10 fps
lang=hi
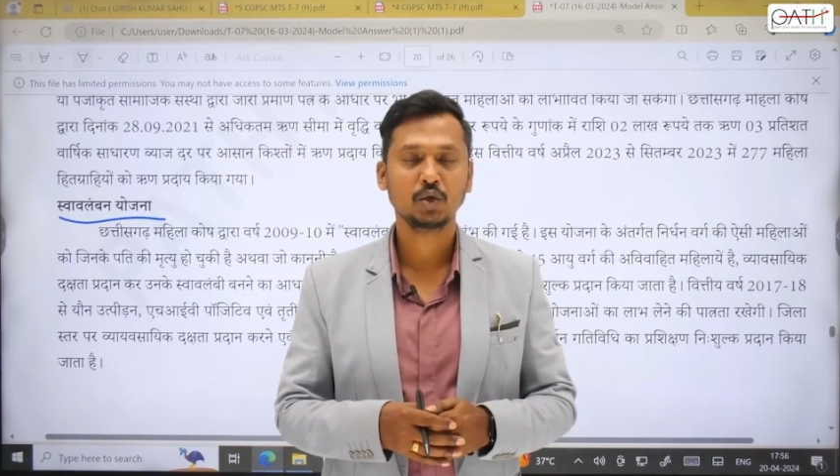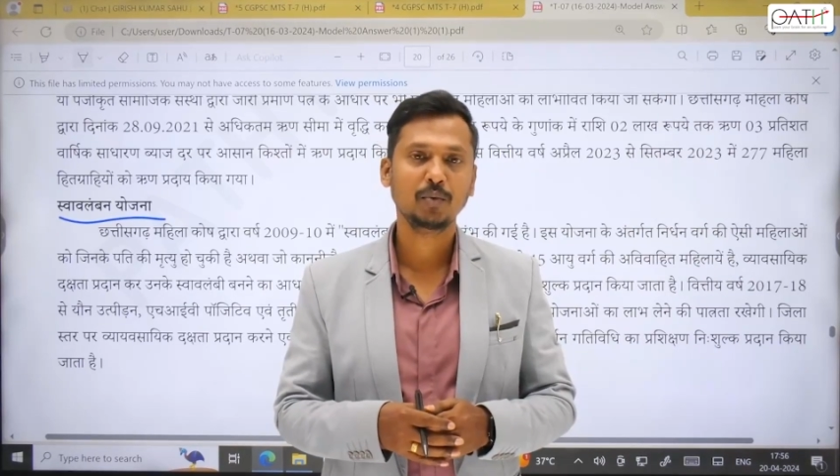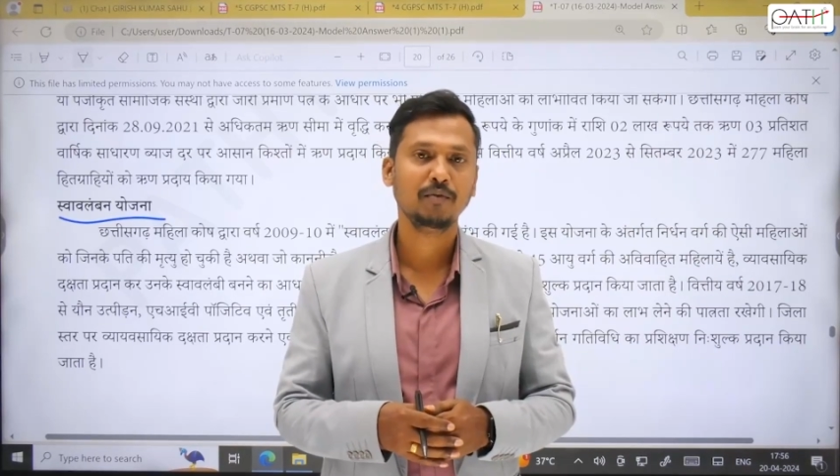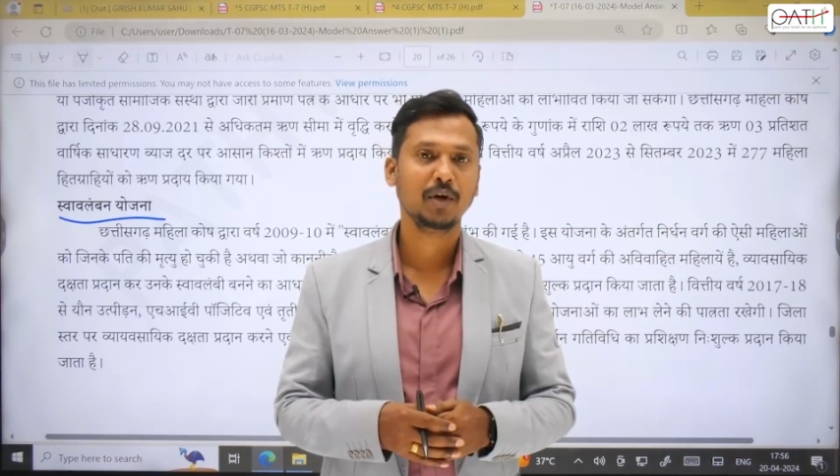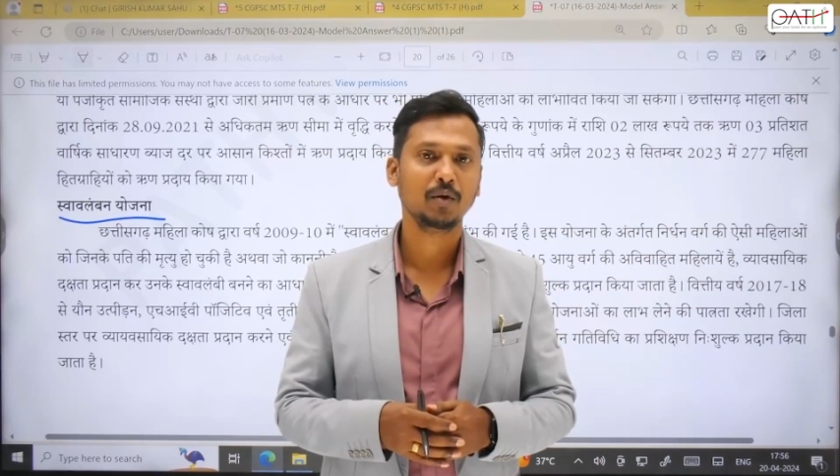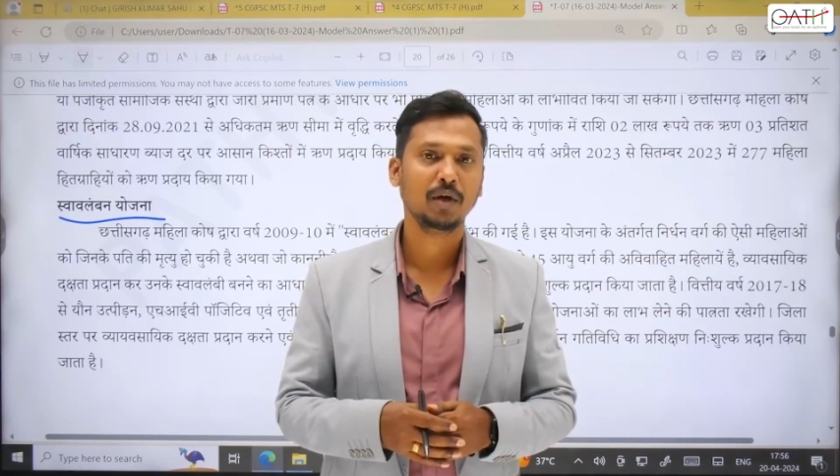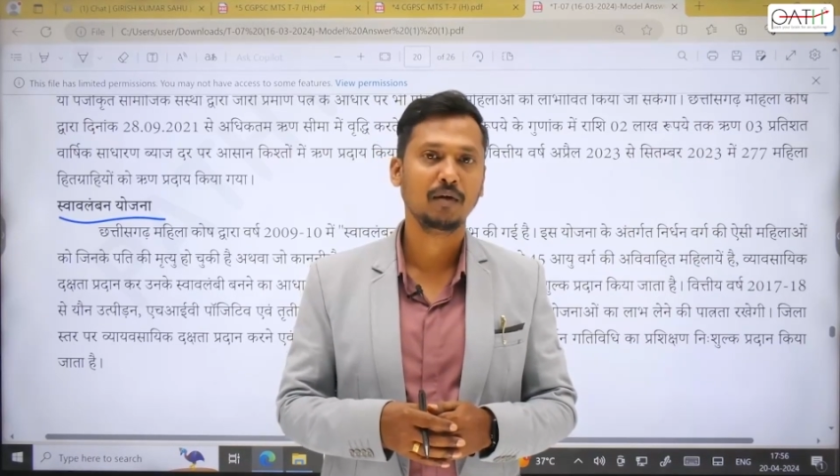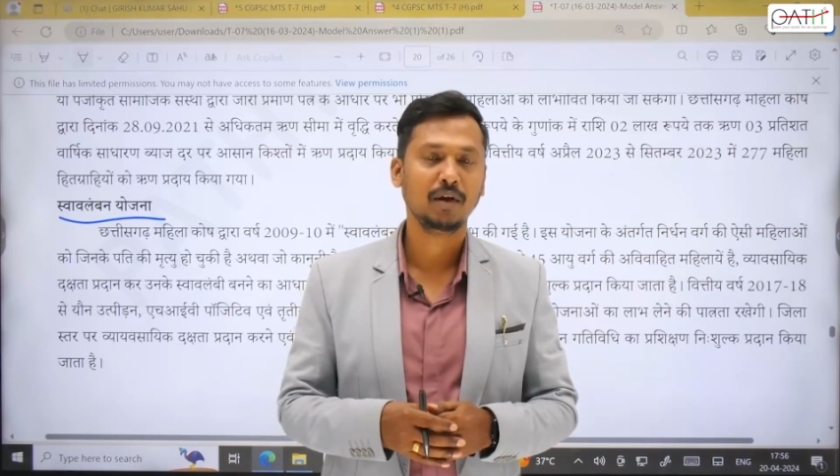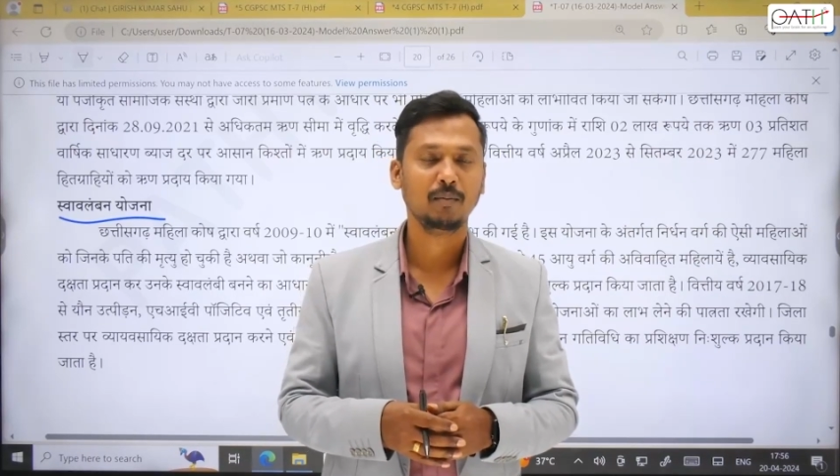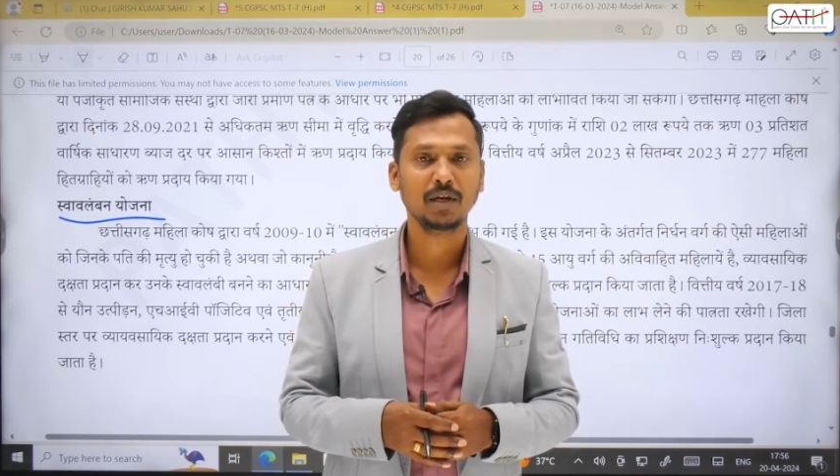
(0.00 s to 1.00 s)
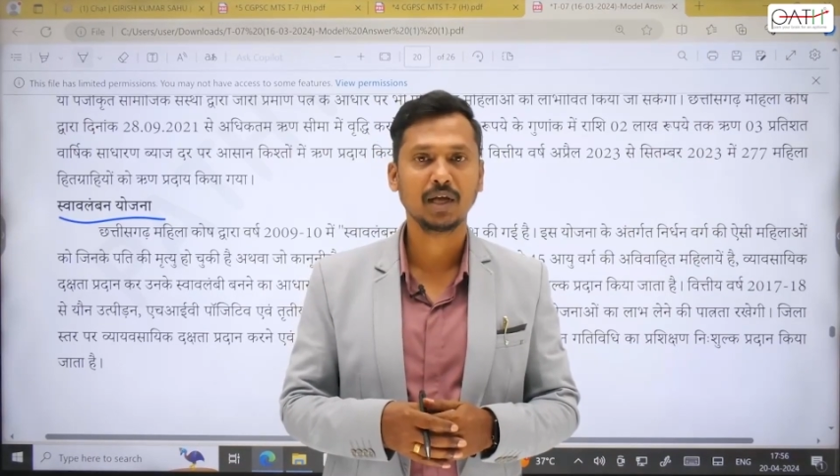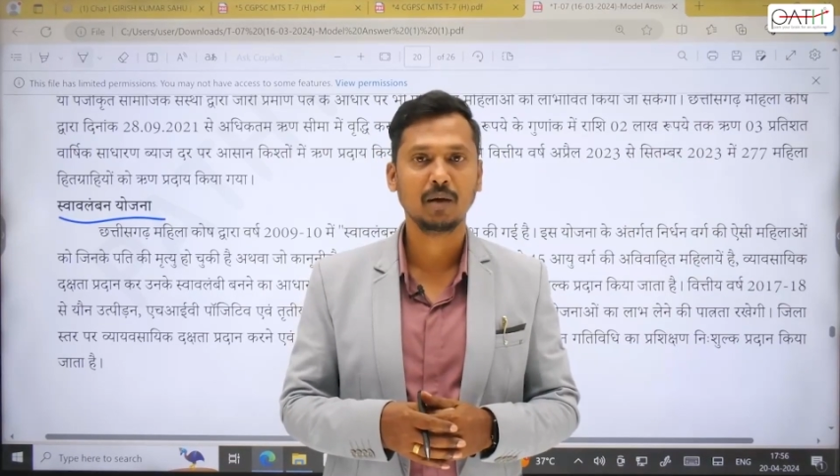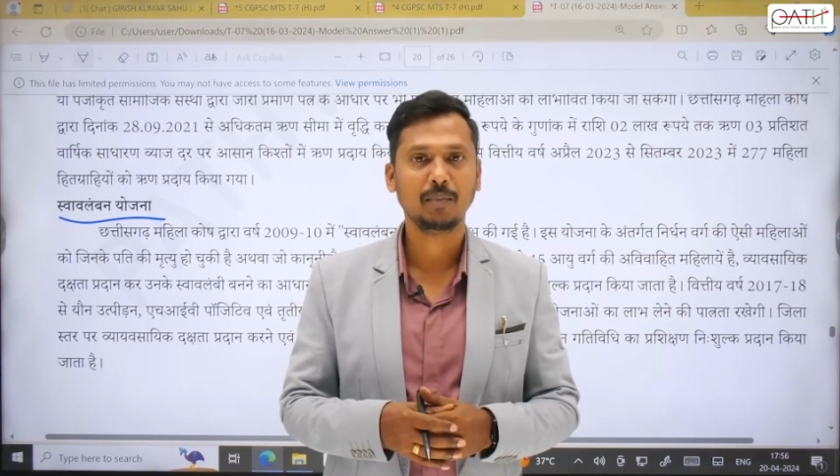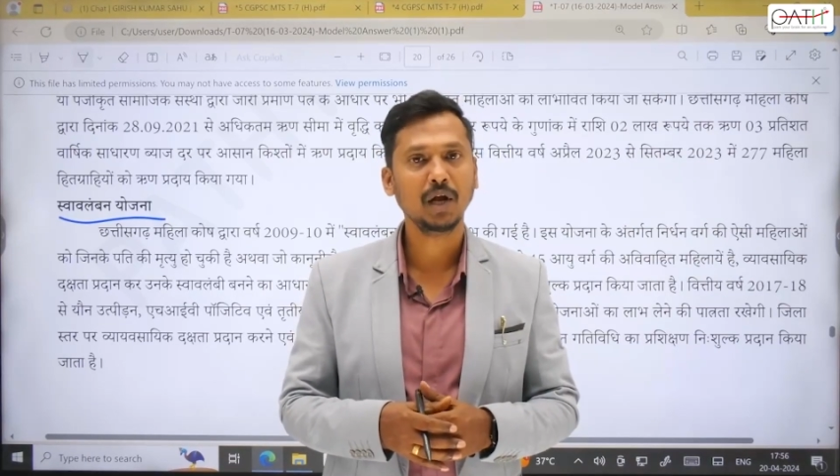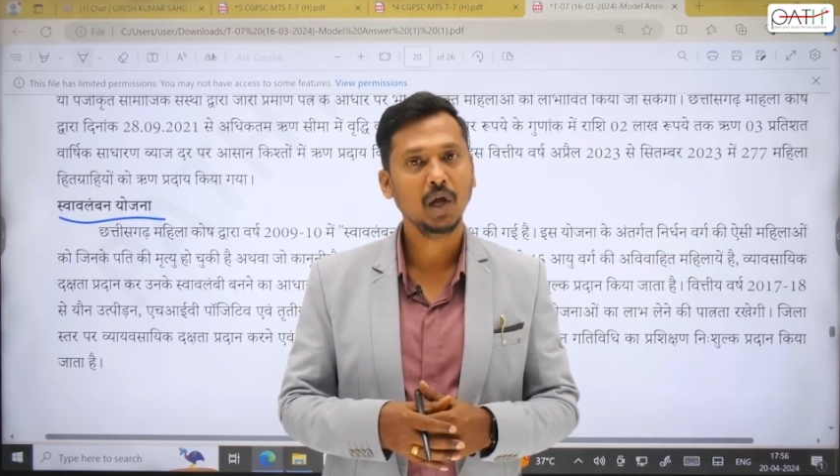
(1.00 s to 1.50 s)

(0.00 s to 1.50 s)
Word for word: जो भी वीडियो अवेलेबल यहाँ पर